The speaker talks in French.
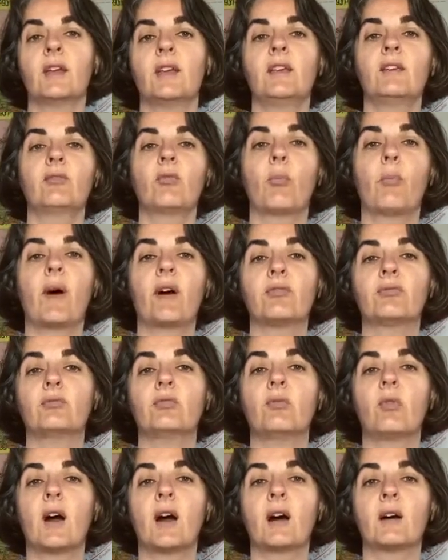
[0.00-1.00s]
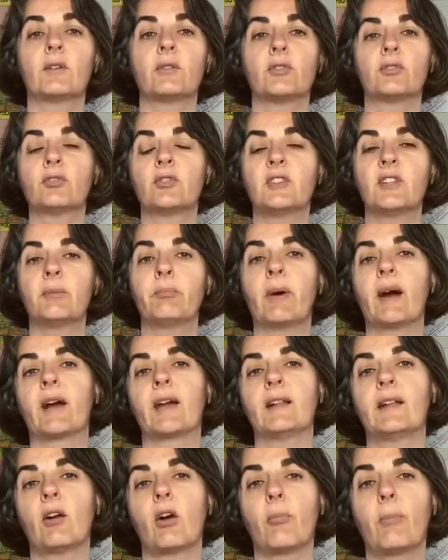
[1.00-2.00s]
ils vont pas vouloir se
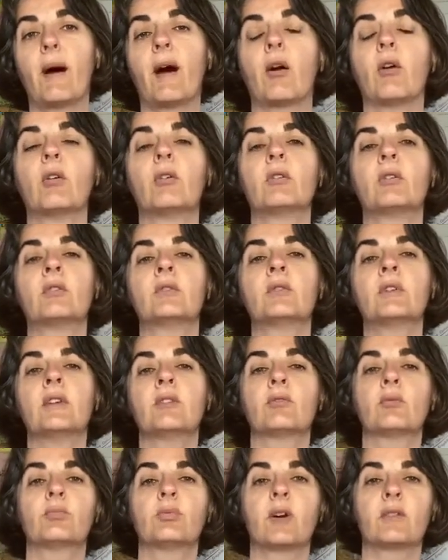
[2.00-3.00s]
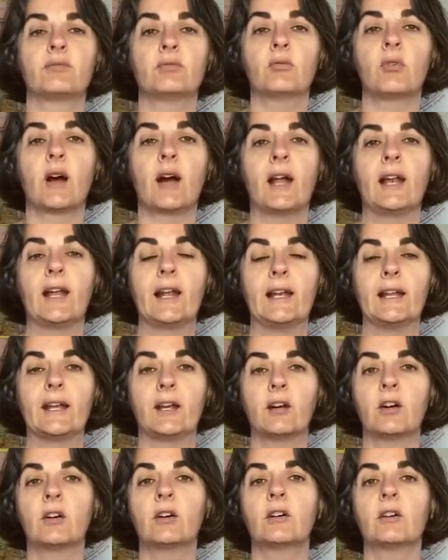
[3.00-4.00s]
séparer de leurs parents, ils vont pas vouloir aller à
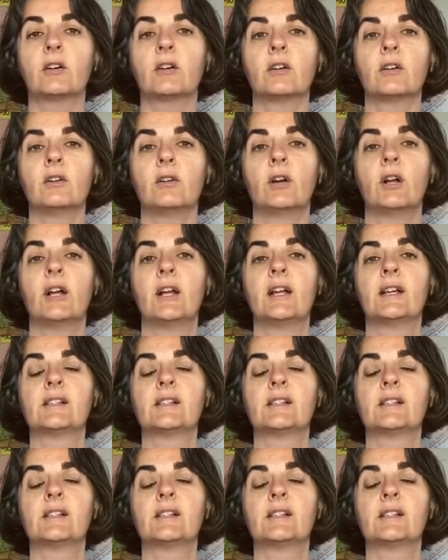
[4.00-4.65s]
l'école,